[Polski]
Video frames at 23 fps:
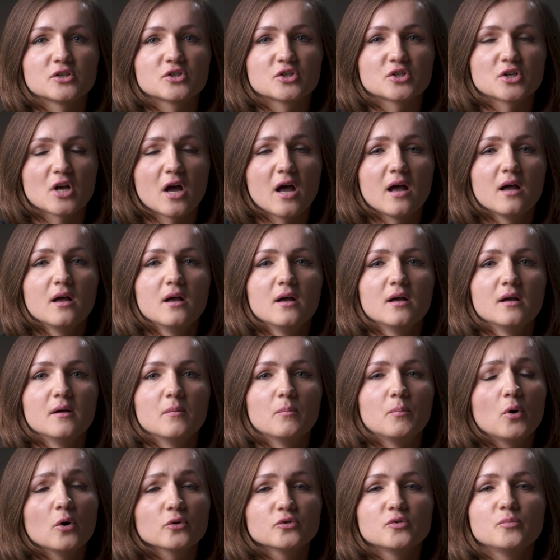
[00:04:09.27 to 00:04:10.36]
że
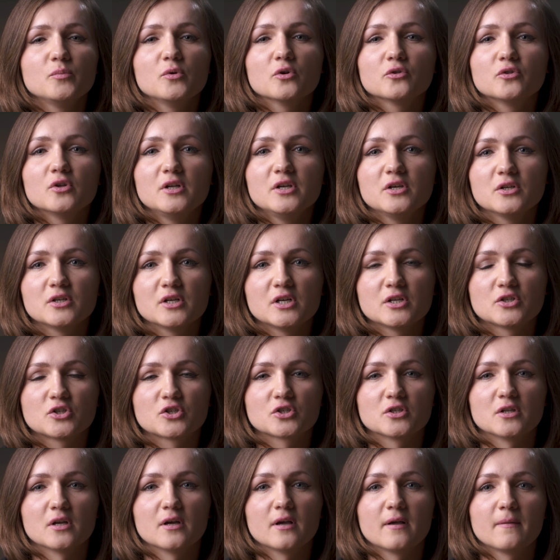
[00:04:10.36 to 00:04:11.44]
podmiot
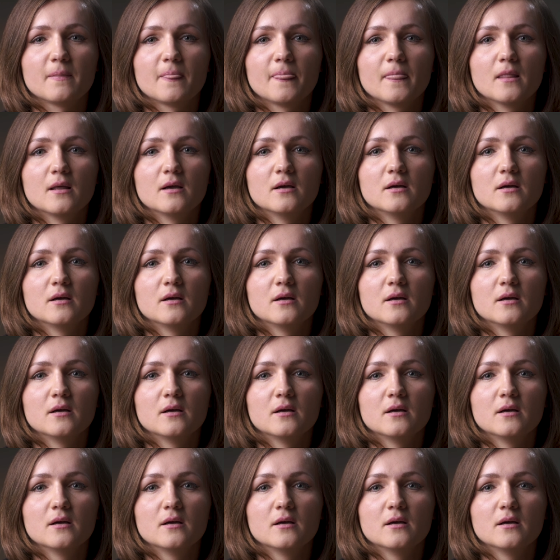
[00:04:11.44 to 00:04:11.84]
liryczny,